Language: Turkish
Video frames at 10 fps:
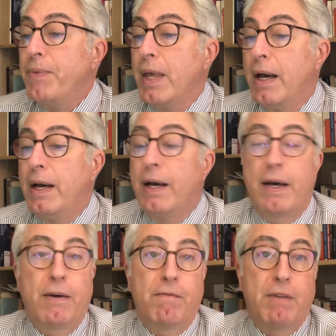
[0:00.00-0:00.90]
Ee,
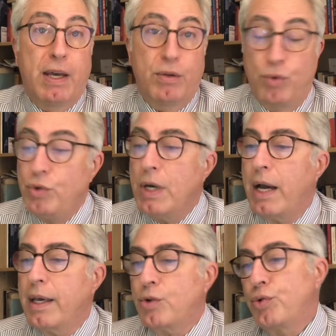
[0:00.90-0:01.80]
ve
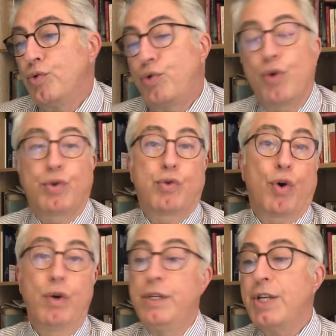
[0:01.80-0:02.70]
dünyaya şunu söz
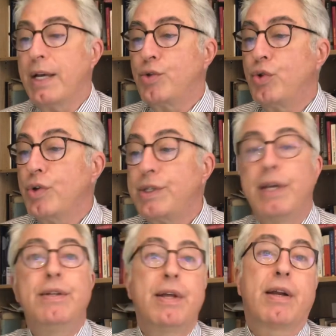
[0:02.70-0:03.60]
söyleyeceğiz diyor.
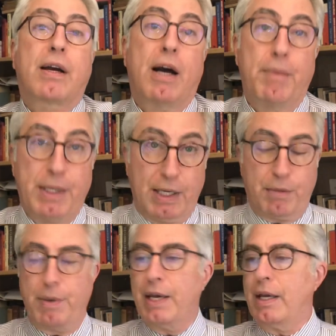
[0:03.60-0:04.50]
Seninle rekabet
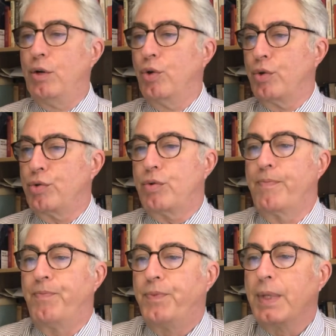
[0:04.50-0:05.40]
etmeye geliyoruz.
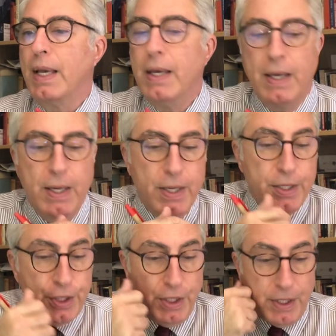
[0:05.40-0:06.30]

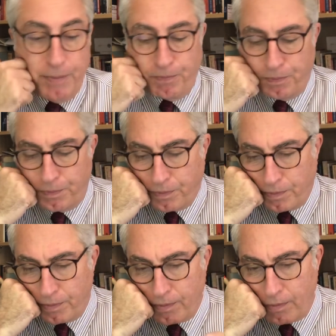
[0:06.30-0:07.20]
Şimdi
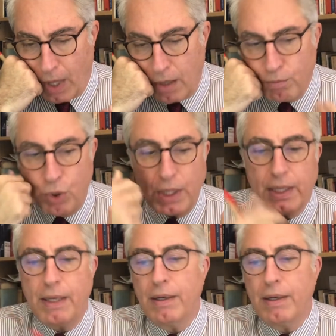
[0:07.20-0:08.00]
burada